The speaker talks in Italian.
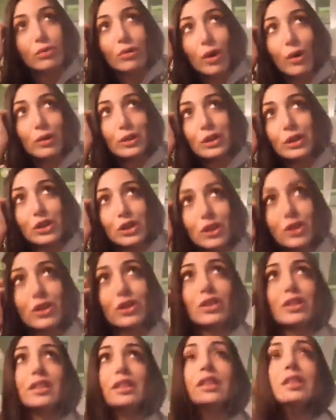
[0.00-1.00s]
ho
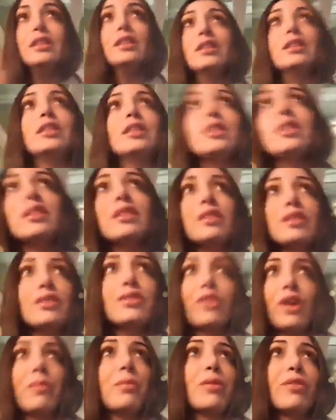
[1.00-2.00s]
deciso di
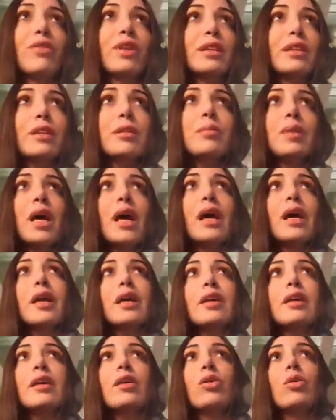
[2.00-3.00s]
farmi i fatti
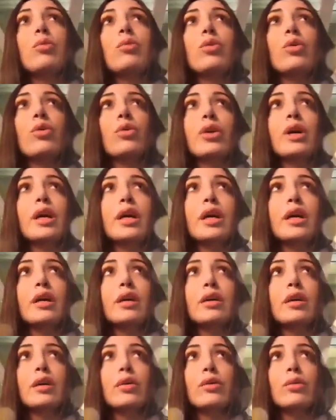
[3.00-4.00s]
miei,
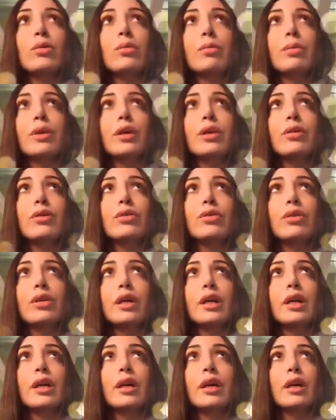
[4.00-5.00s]
comunque ero in un periodo
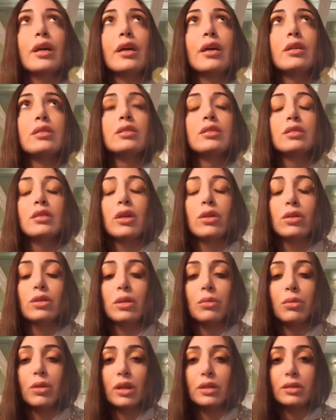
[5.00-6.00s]
che ero
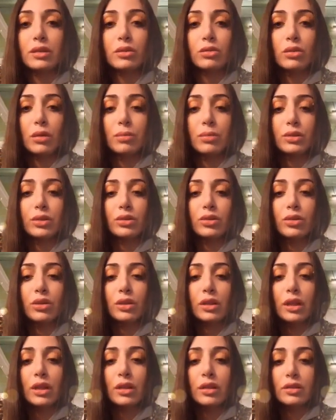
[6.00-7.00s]
innamorata di una
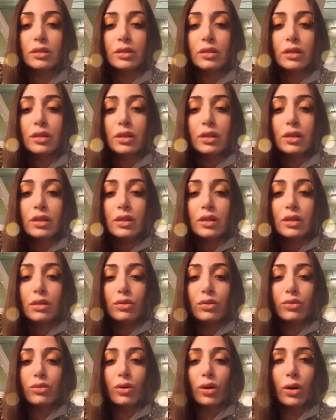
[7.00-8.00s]
persona
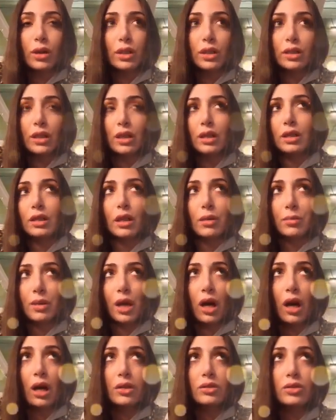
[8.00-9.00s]
fuori da lì a
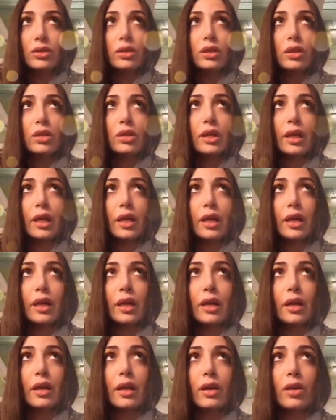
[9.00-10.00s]
Milano
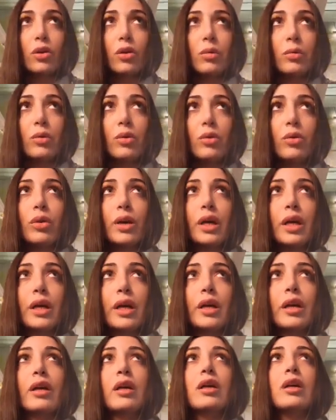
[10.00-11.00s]
e
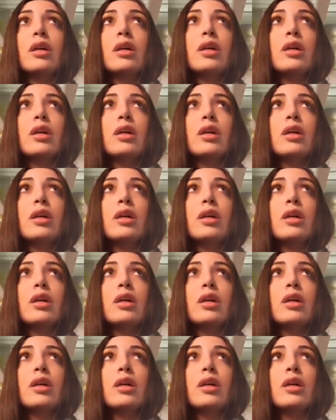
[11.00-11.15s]
comunque